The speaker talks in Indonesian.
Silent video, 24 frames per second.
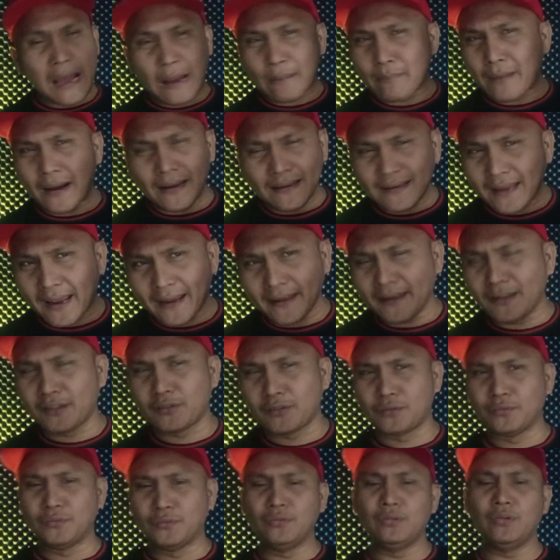namanya
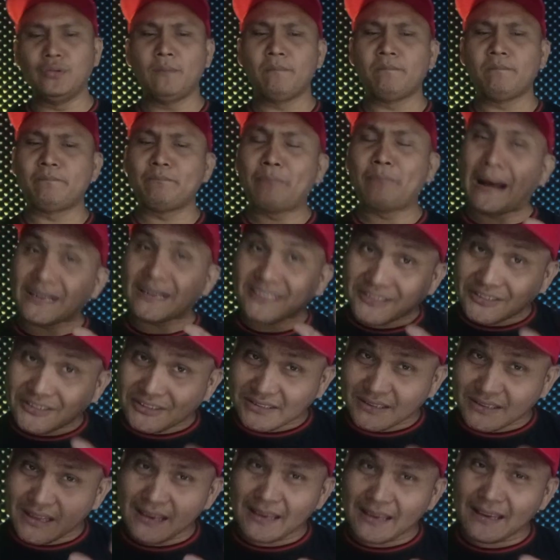itu,
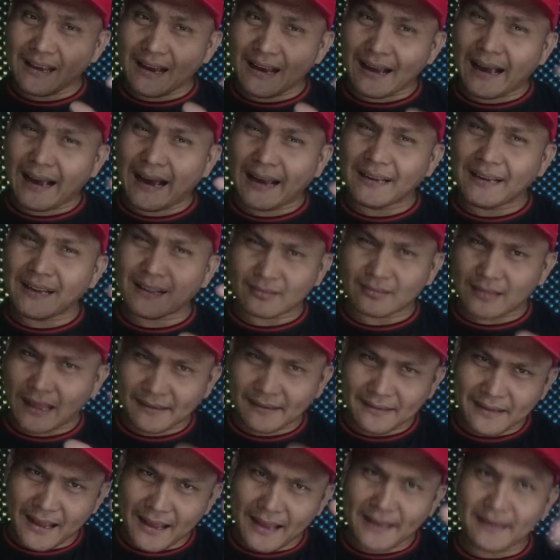pasti ada
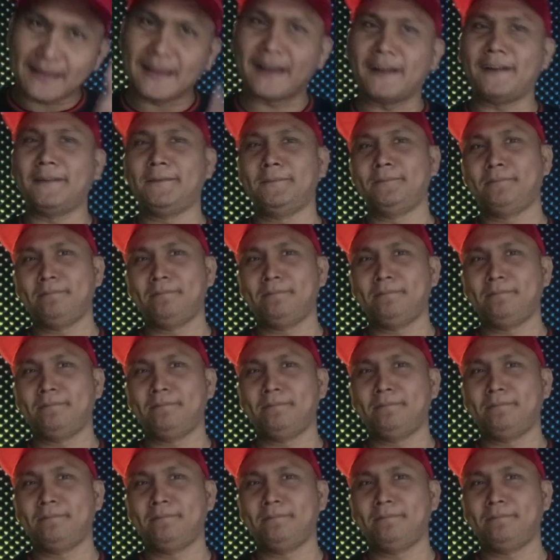tandanya.